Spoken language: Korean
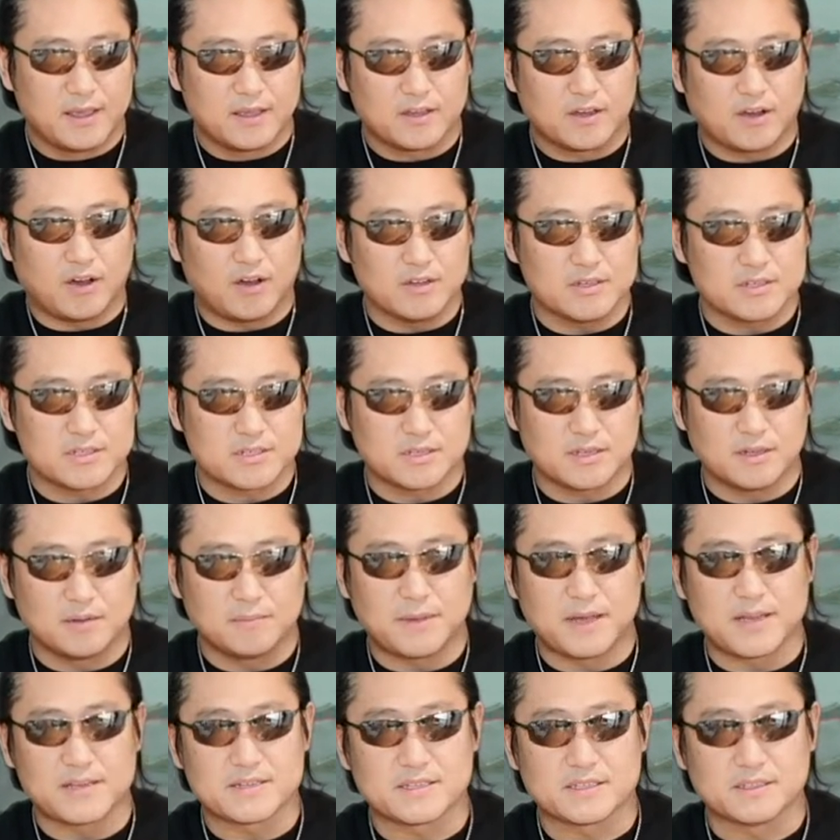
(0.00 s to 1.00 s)
커스텀
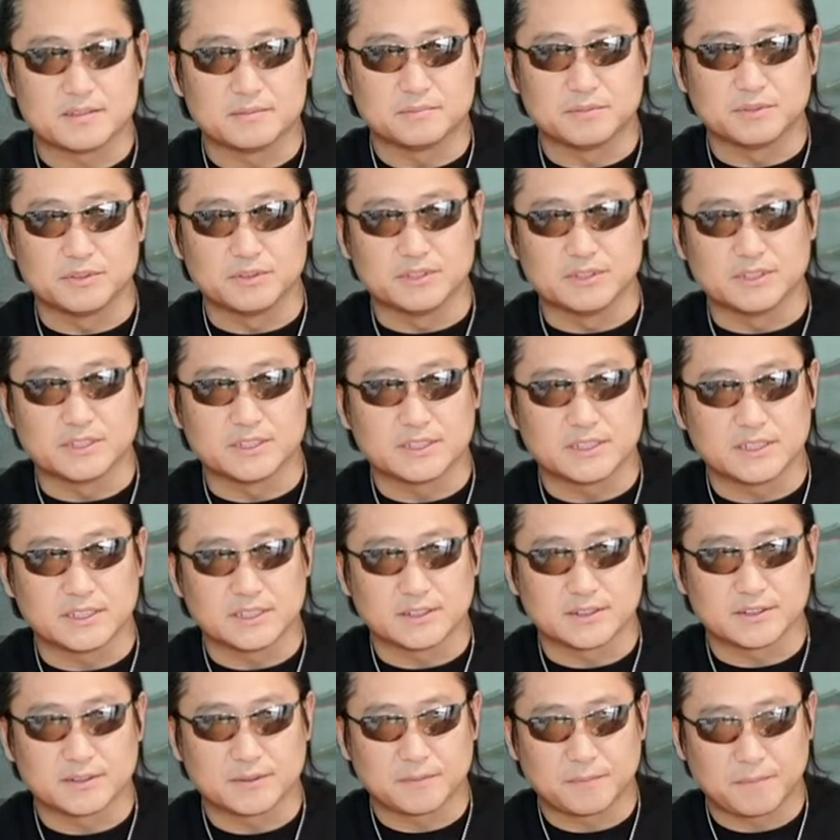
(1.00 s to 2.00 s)
하시는
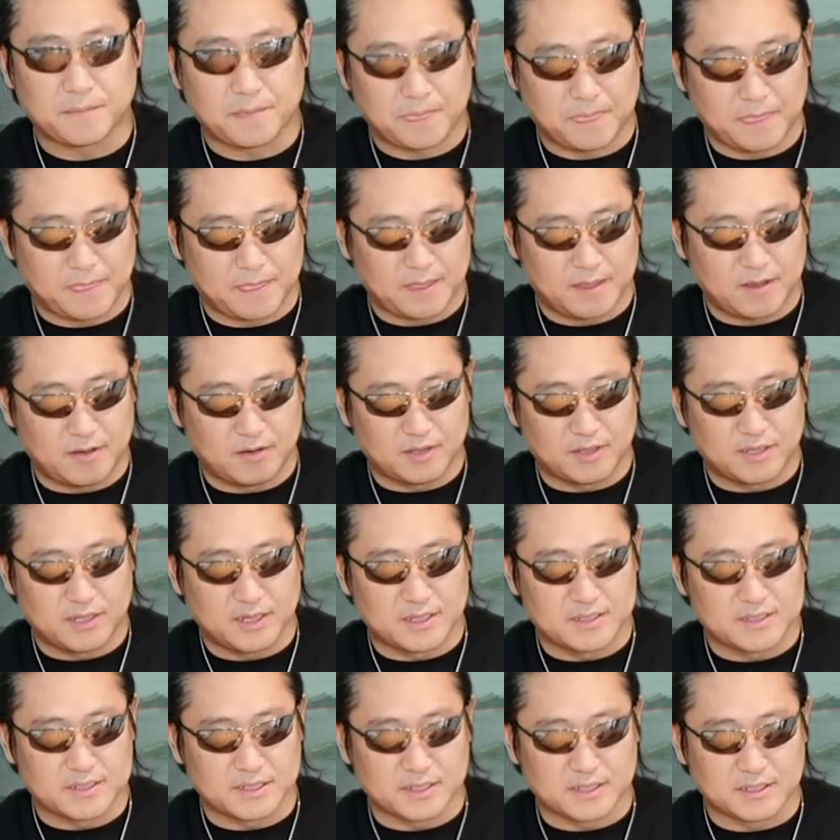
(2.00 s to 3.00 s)
분들은 여기다가
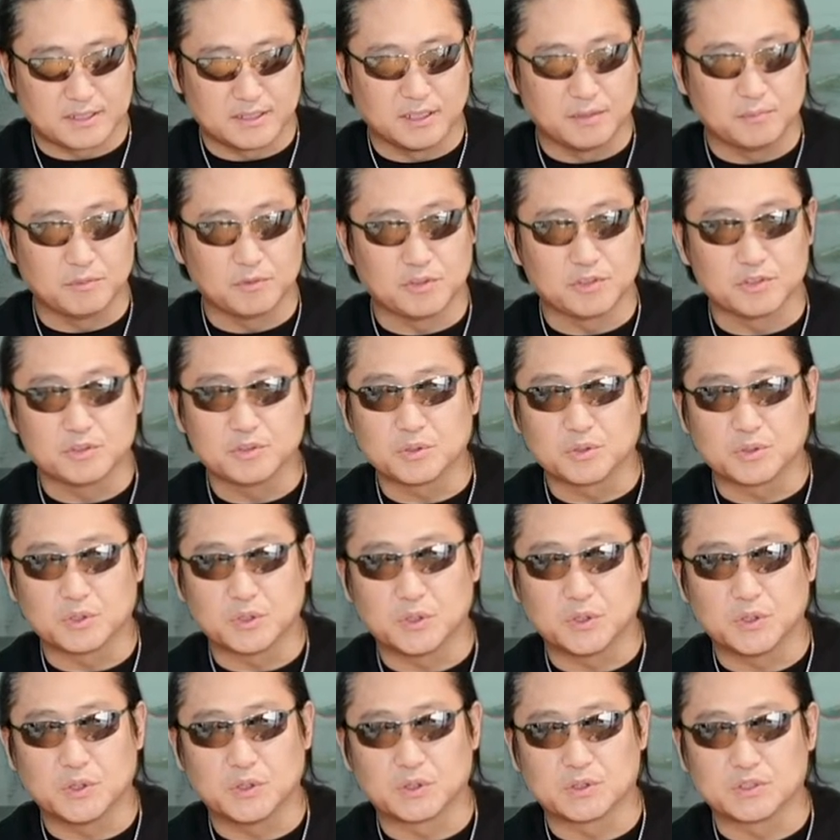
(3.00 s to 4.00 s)
이제 그림도
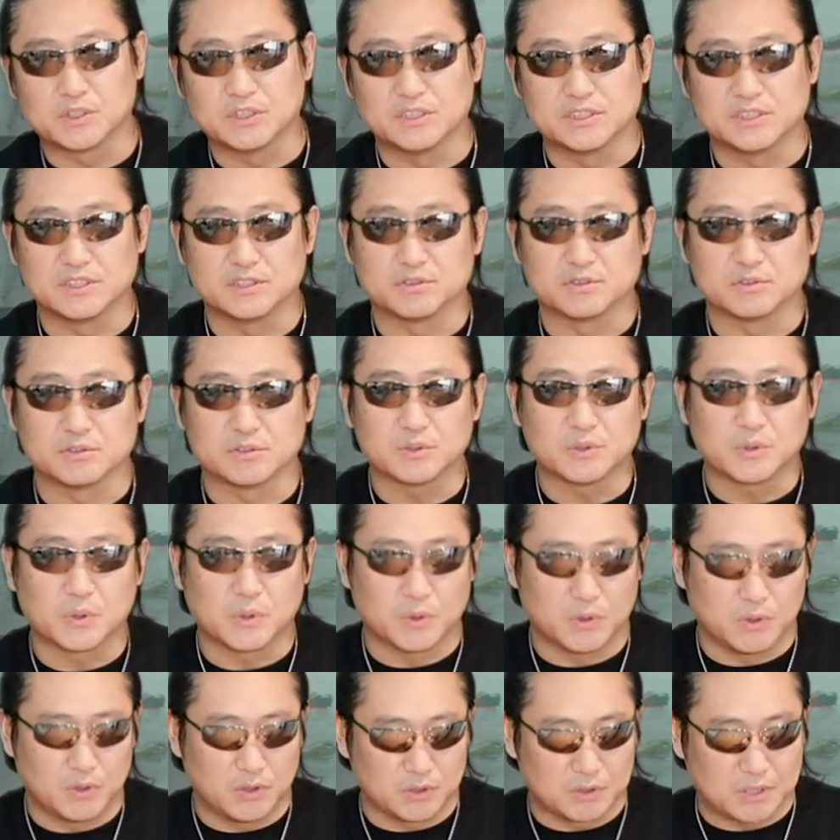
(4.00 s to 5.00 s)
넣고 글씨도
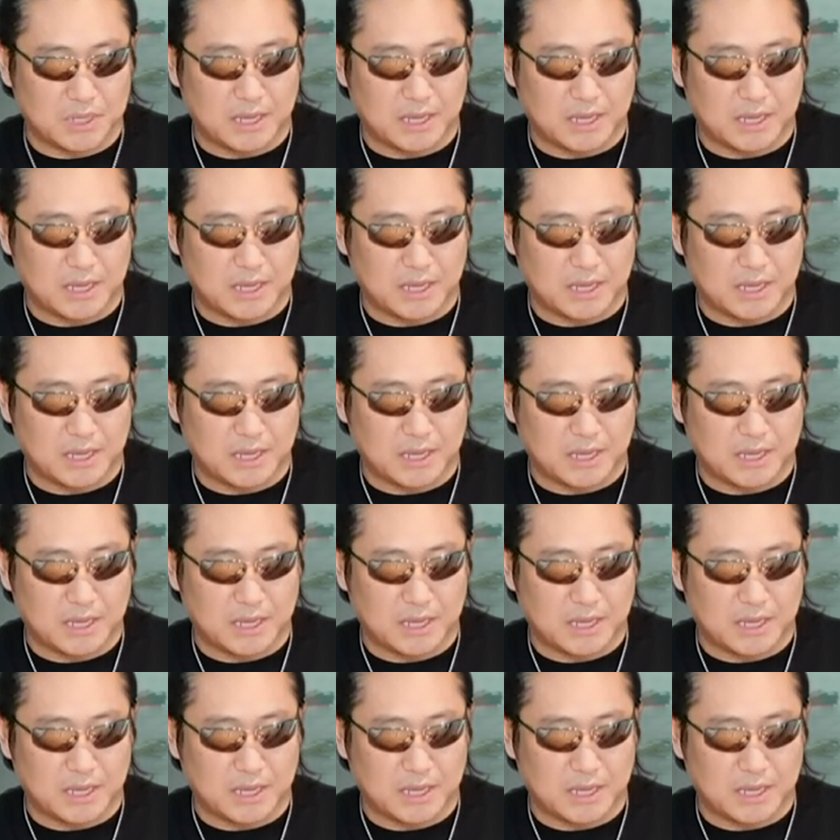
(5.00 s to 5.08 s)
넣고